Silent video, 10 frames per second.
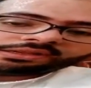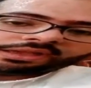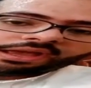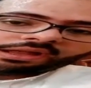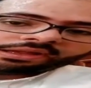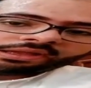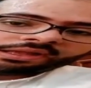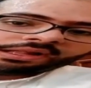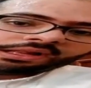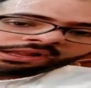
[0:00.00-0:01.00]

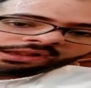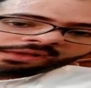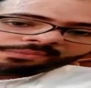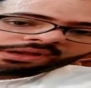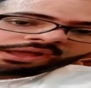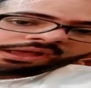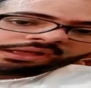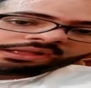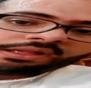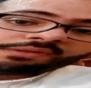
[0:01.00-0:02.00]
يعني
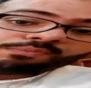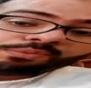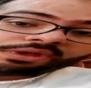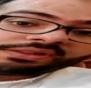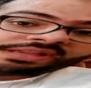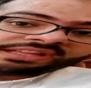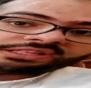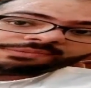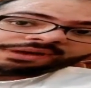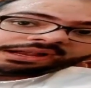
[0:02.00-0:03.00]
للنملة ممكن
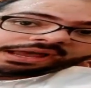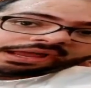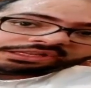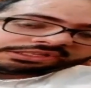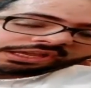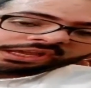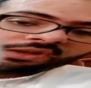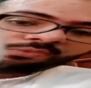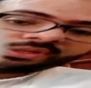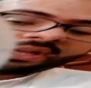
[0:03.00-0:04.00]
تهجم على أي
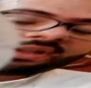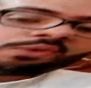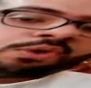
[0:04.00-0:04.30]
شيء بشكل